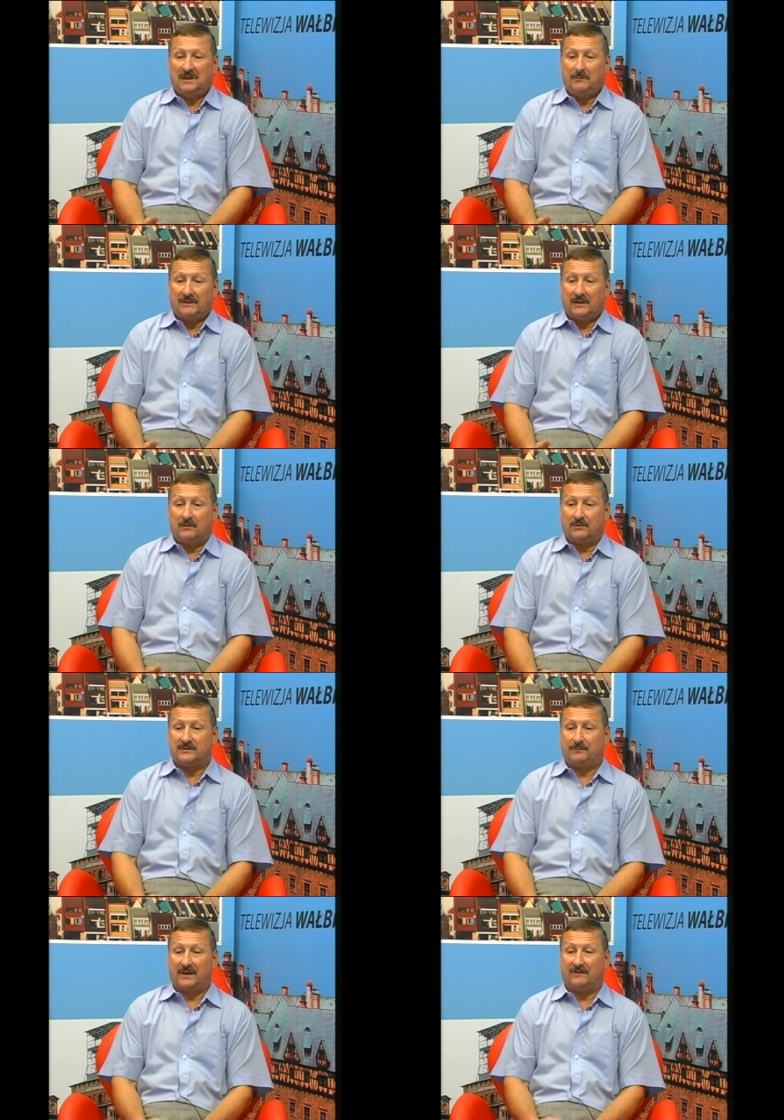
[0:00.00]
nie ma takiej
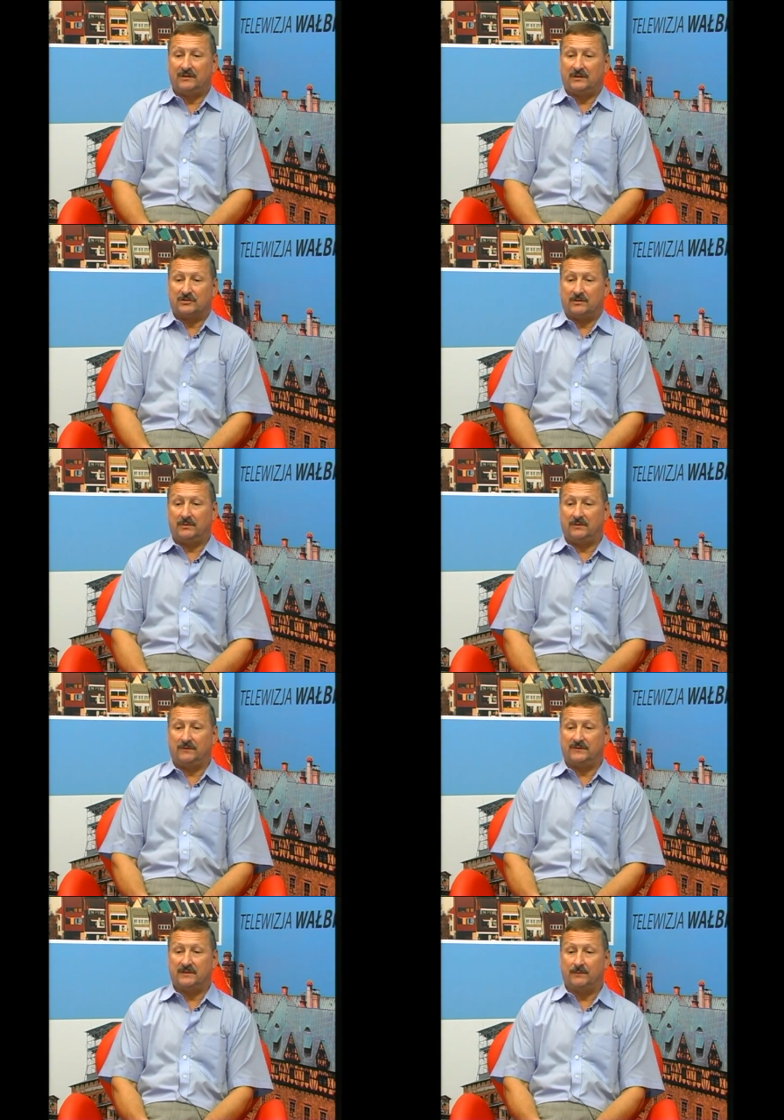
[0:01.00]
mocy prawnej, żeby
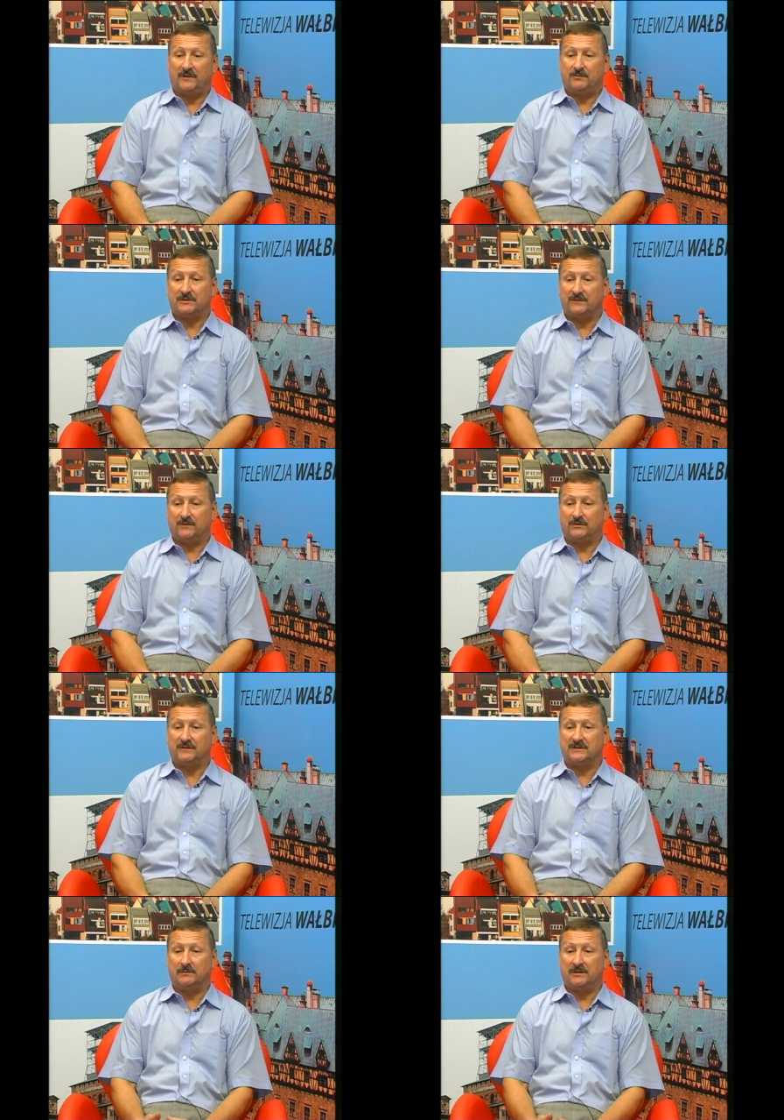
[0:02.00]
występować przeciwko
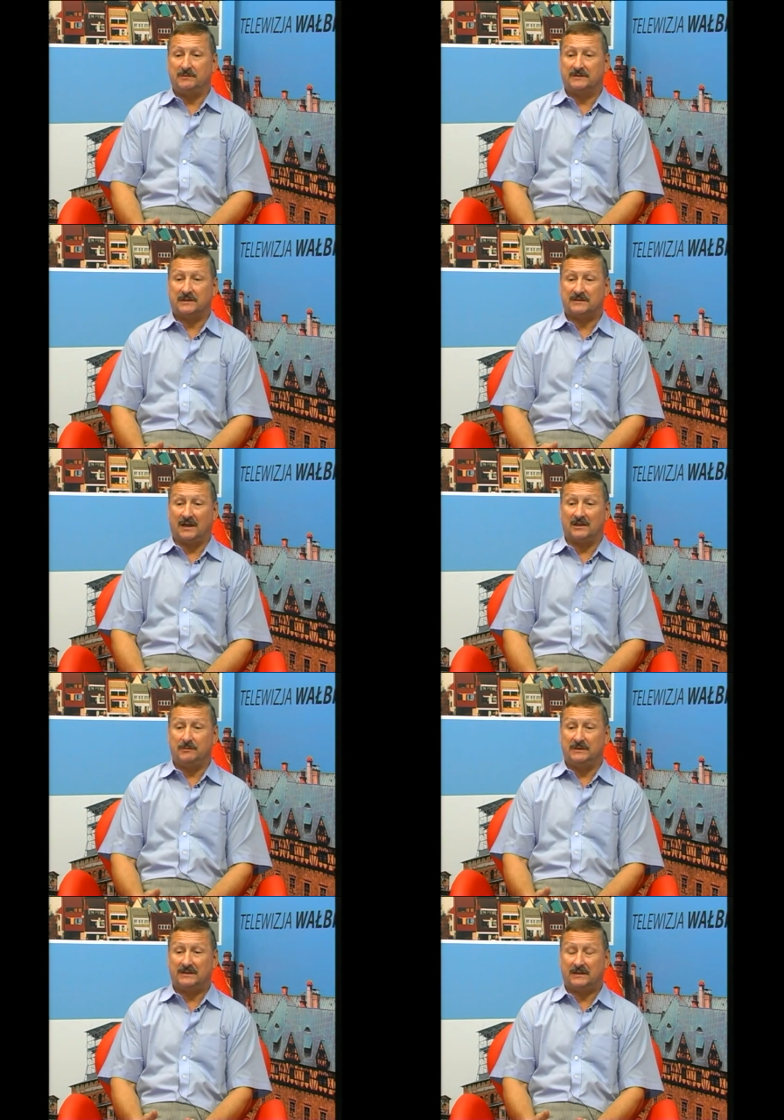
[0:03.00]
decyzjom
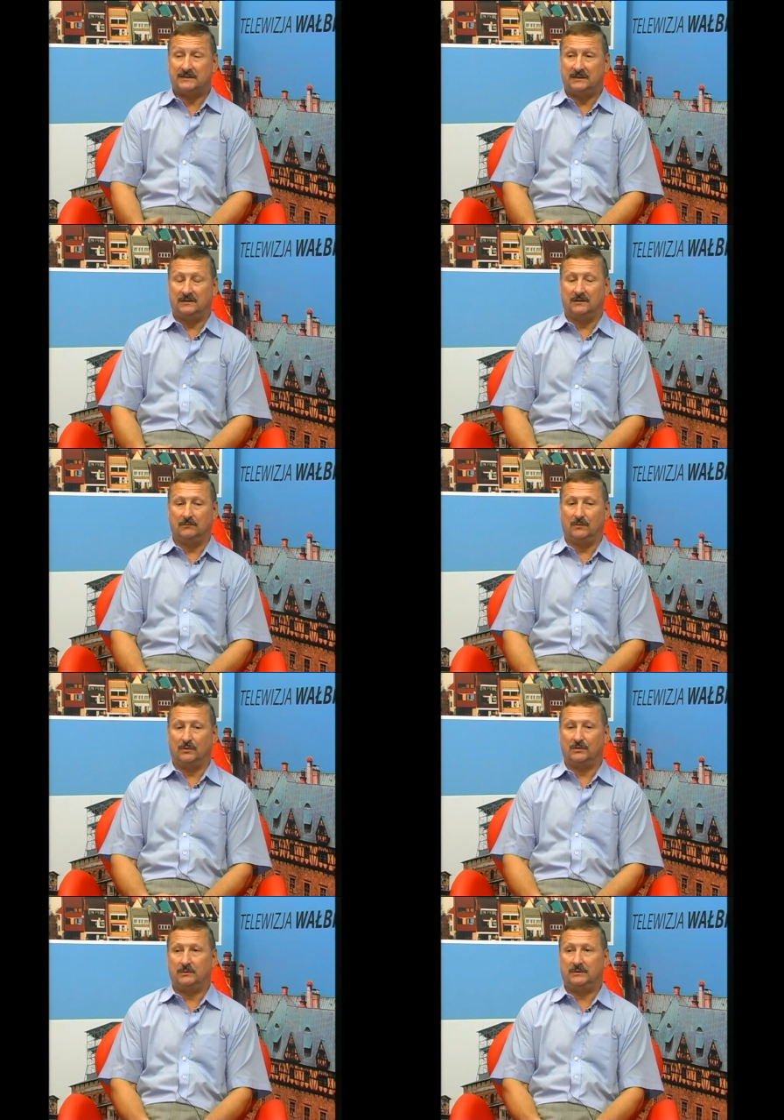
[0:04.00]
administracyjnym,
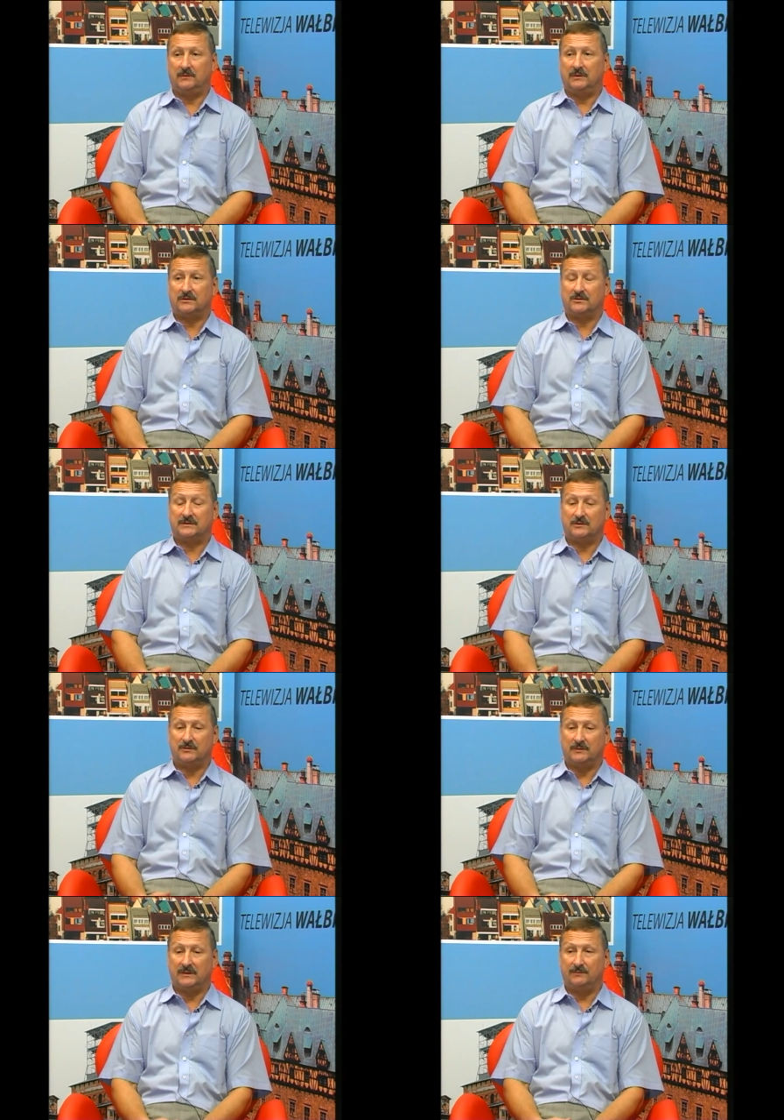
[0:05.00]
bo gdyby, dajmy na to, zostało
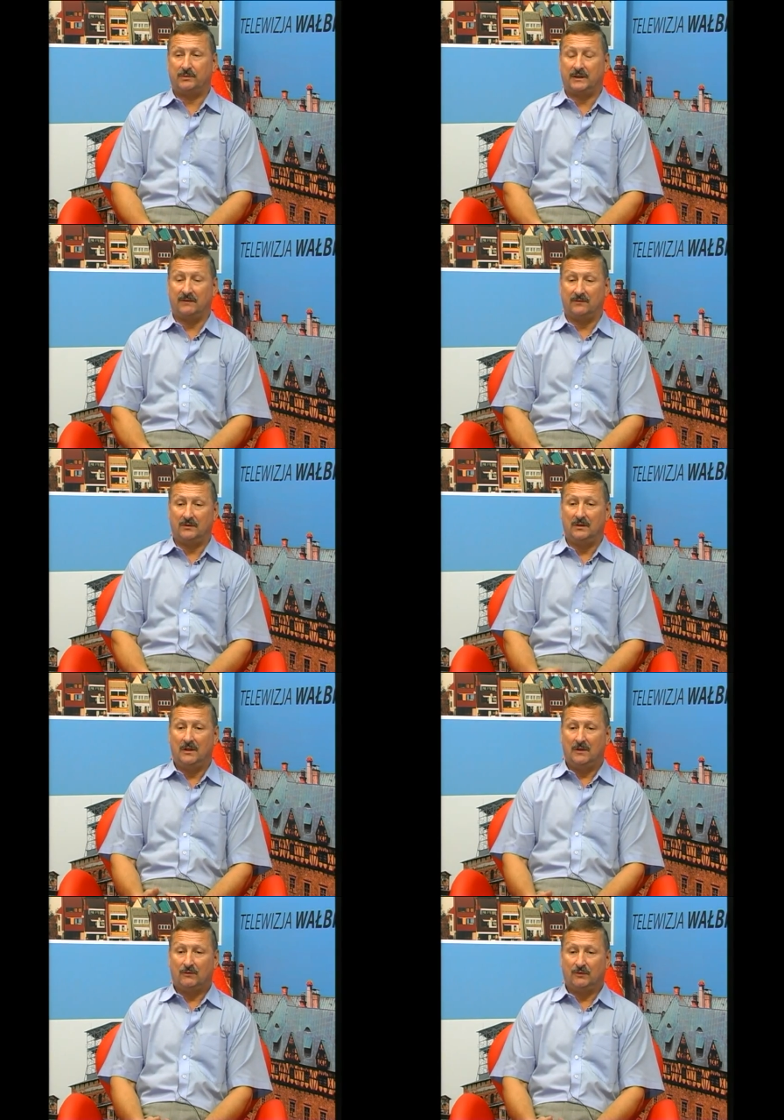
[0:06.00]
złamane prawo,
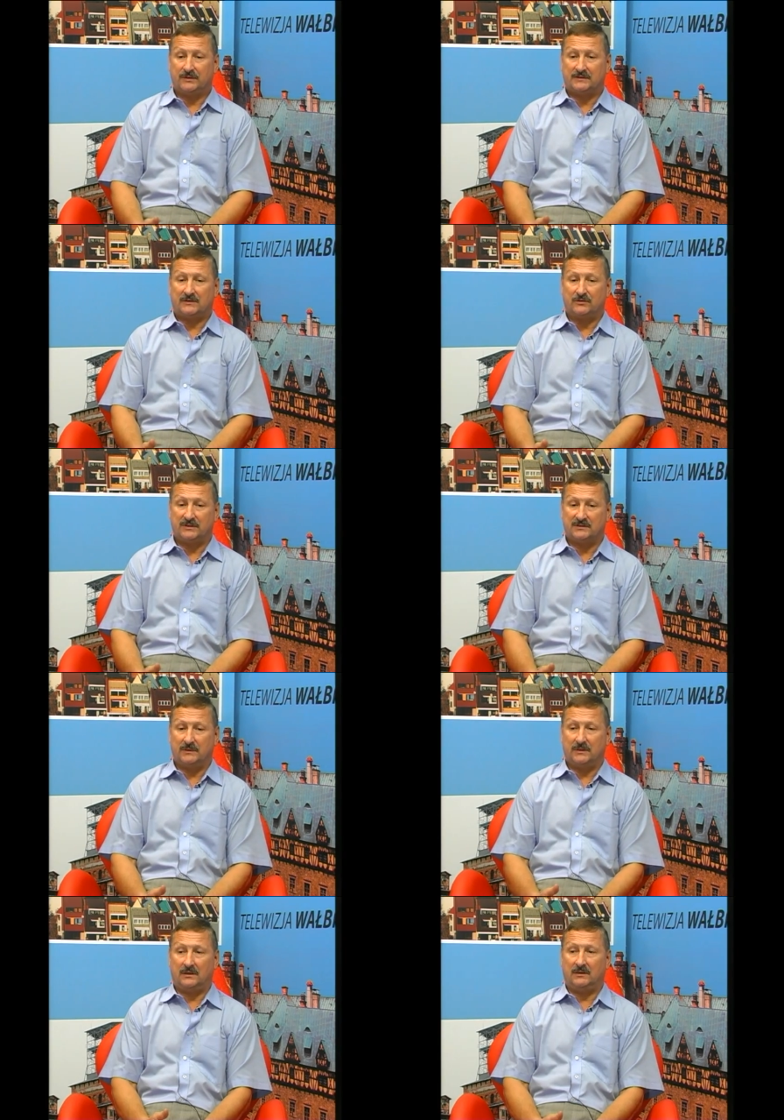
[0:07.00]
wówczas zarząd się
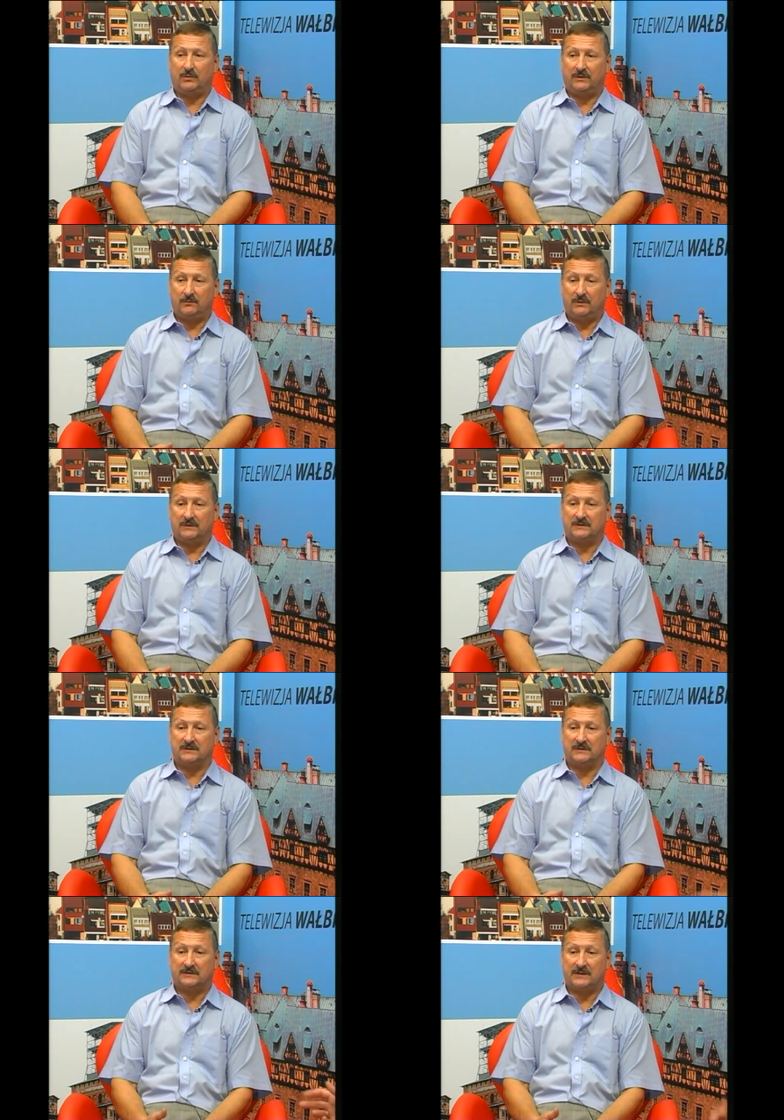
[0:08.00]
zbiera i podejmuje decyzję.